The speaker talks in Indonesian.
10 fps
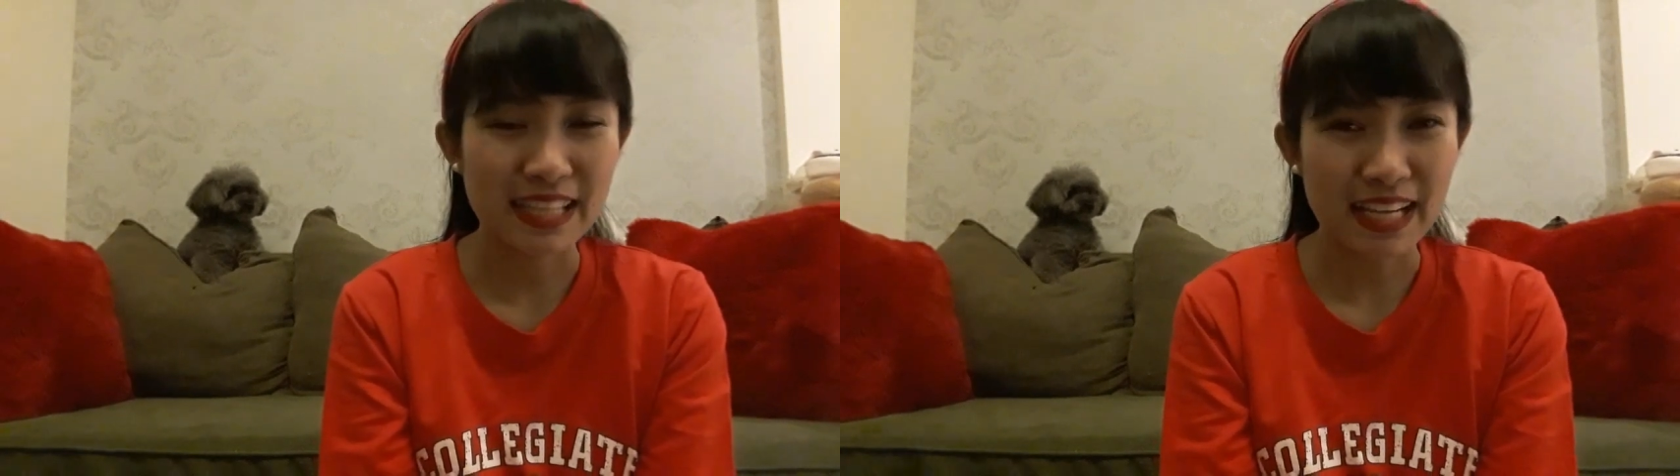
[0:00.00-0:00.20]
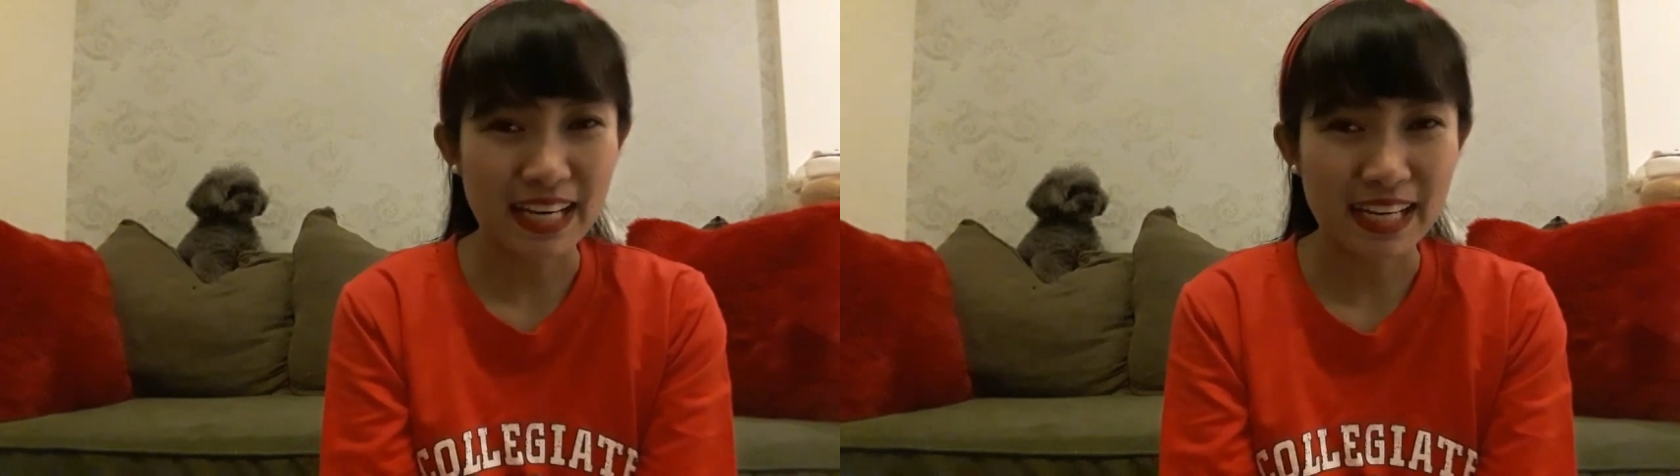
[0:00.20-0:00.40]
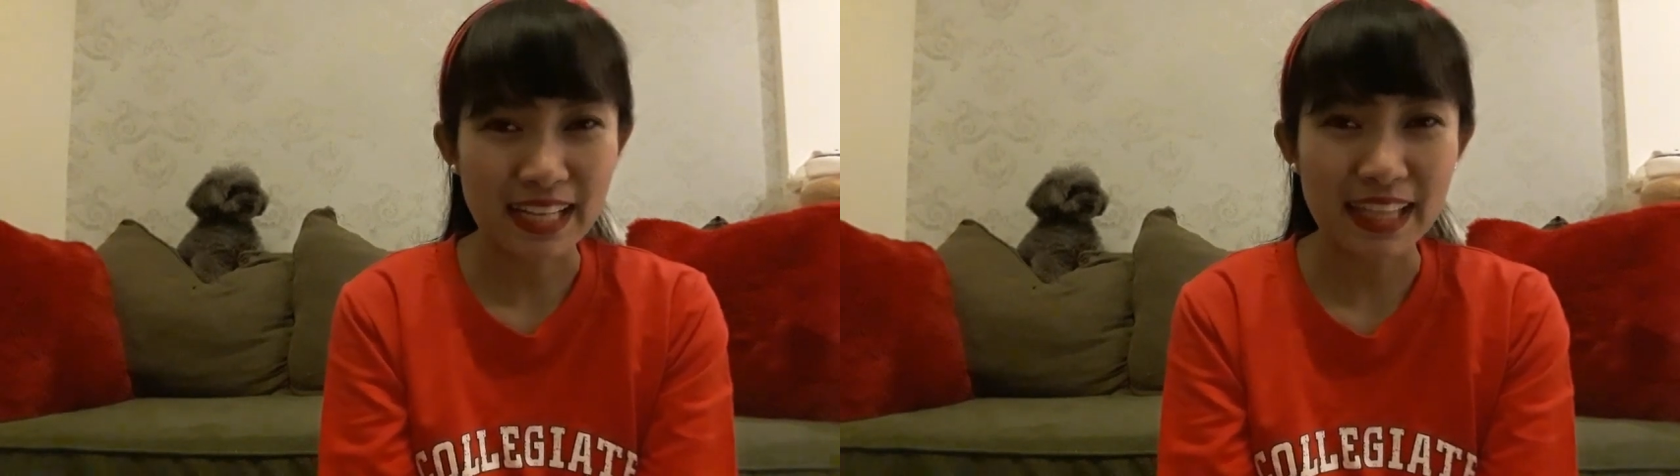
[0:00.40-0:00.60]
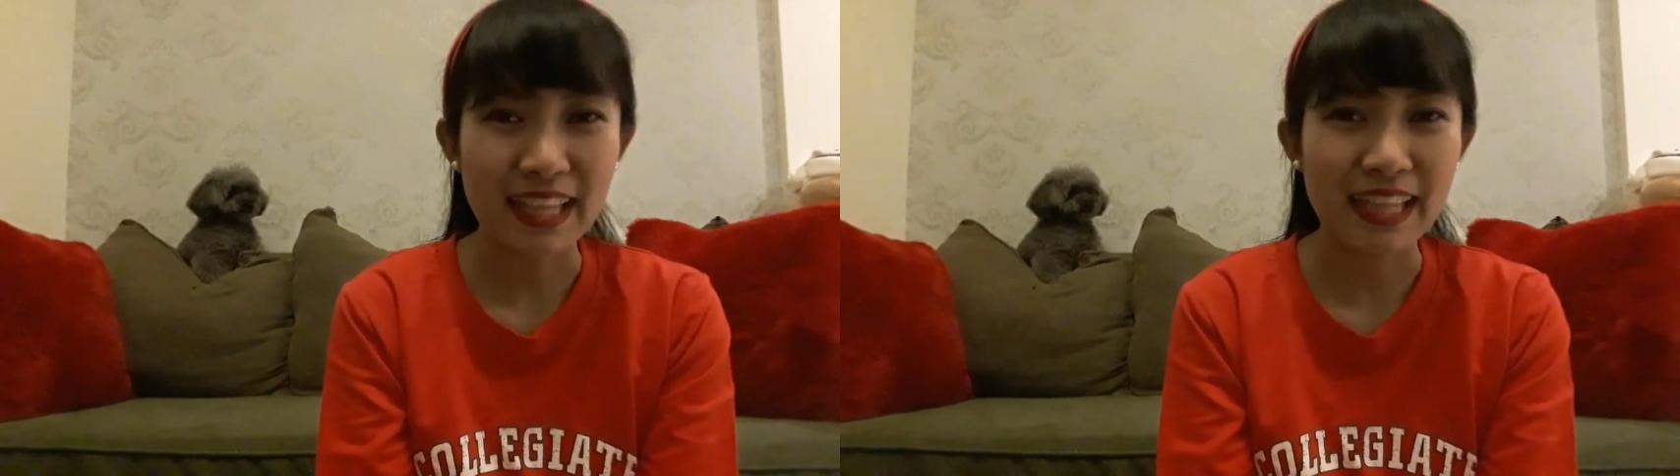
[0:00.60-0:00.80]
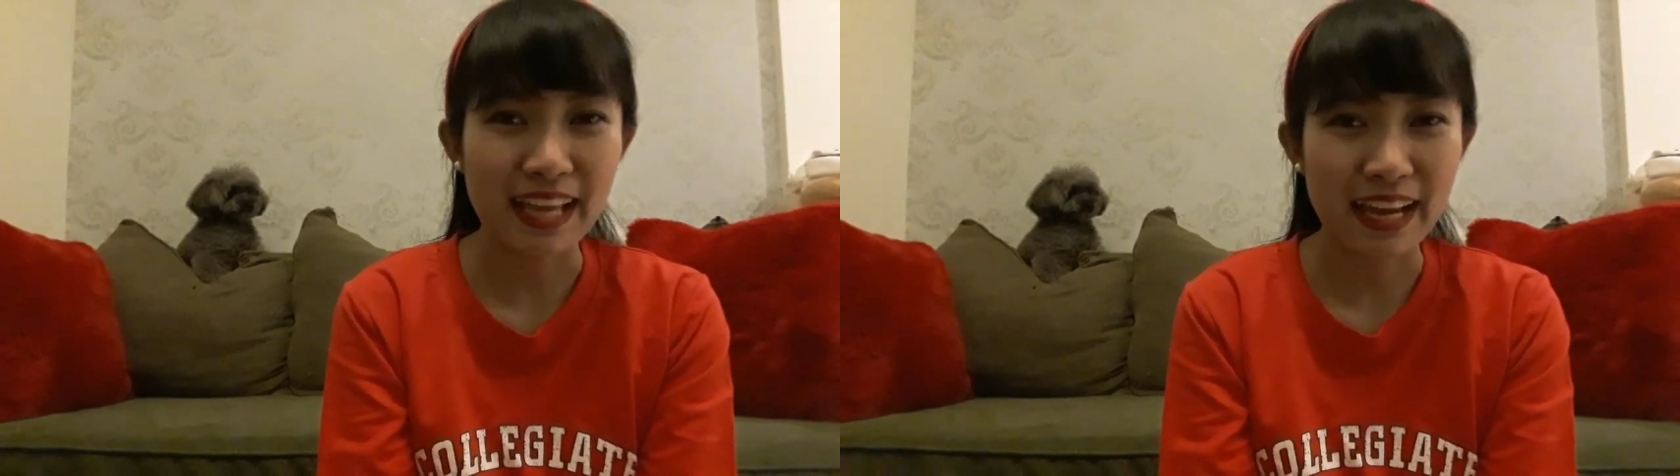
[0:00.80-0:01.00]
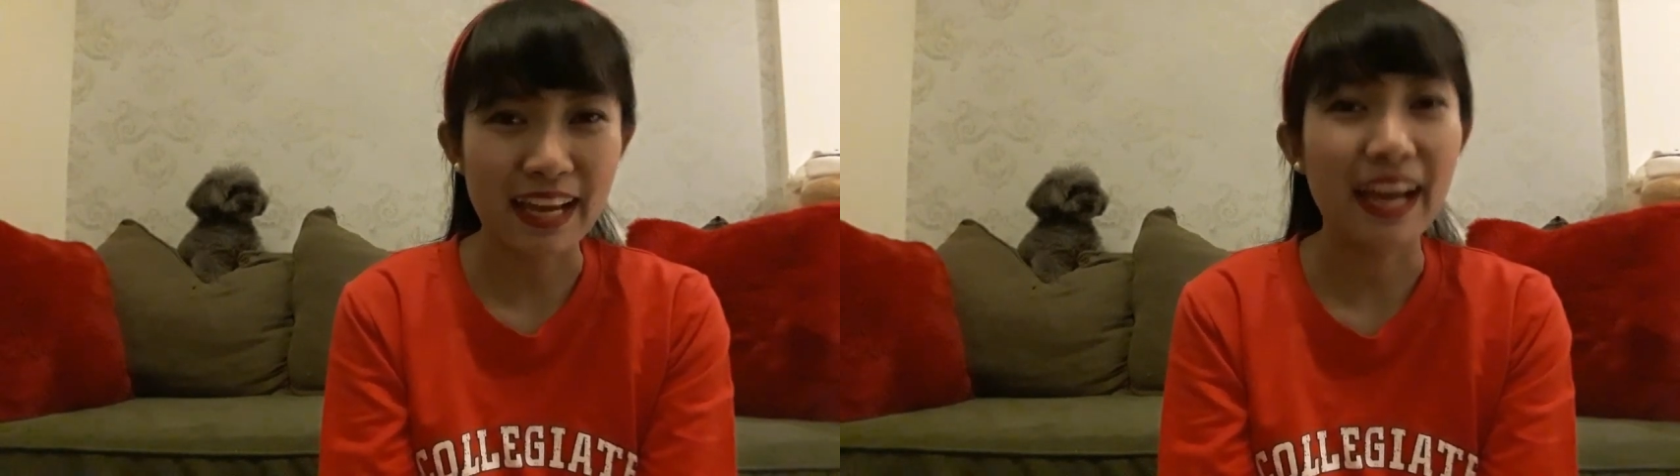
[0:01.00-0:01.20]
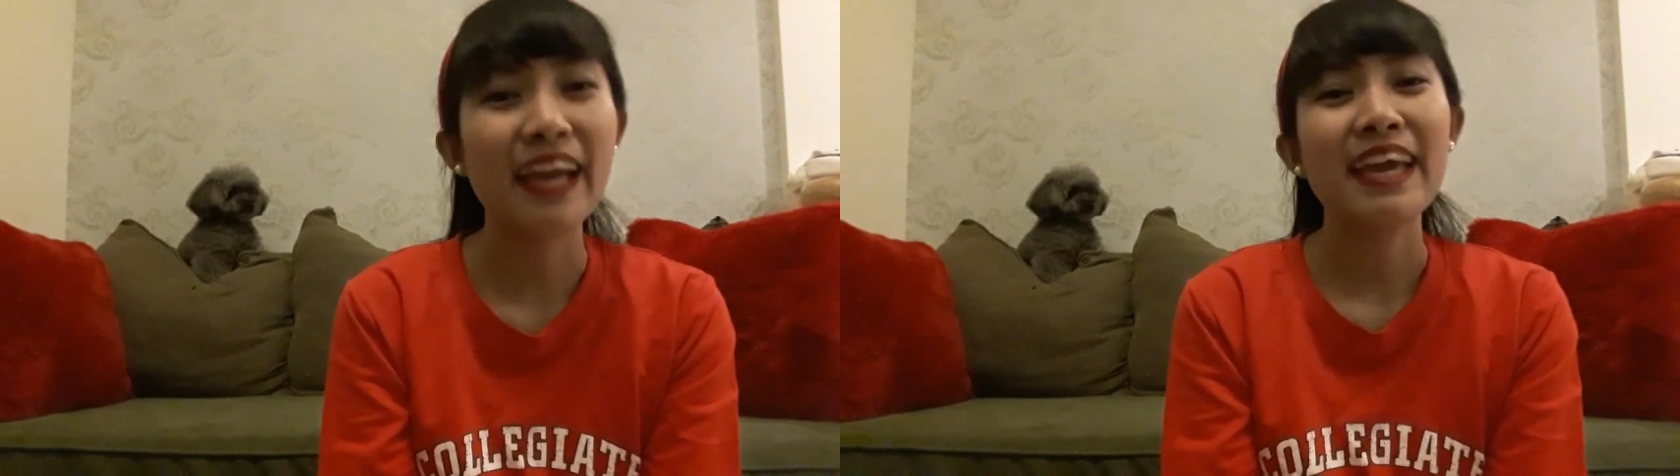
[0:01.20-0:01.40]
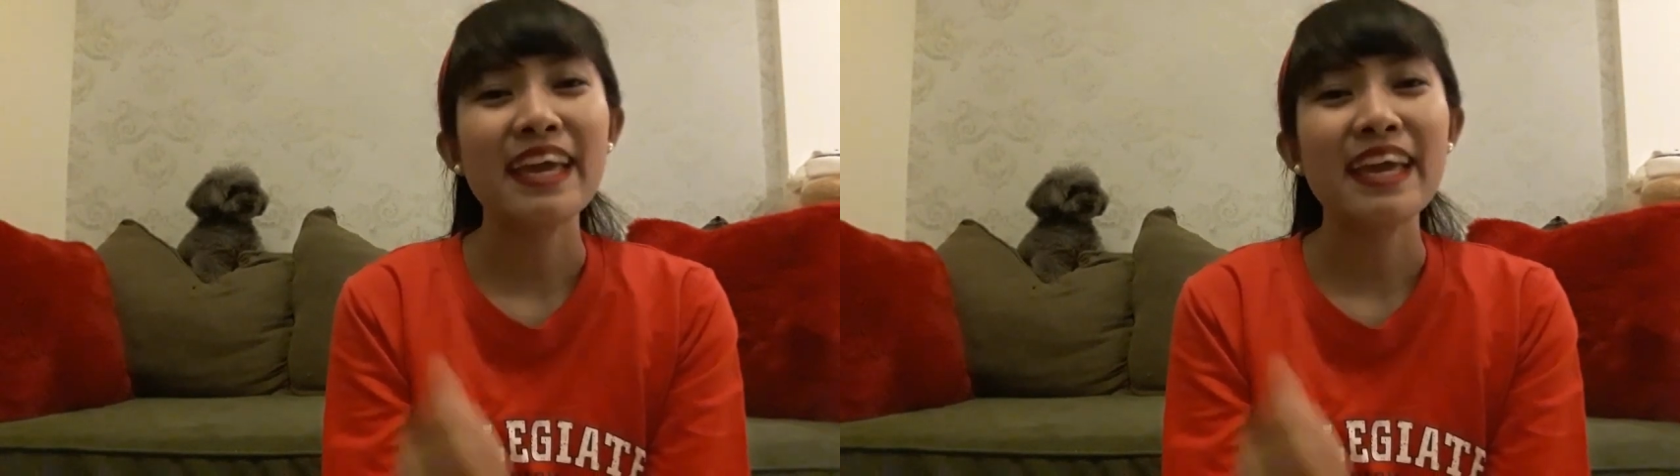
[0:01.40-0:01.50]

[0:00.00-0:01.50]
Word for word: internet nah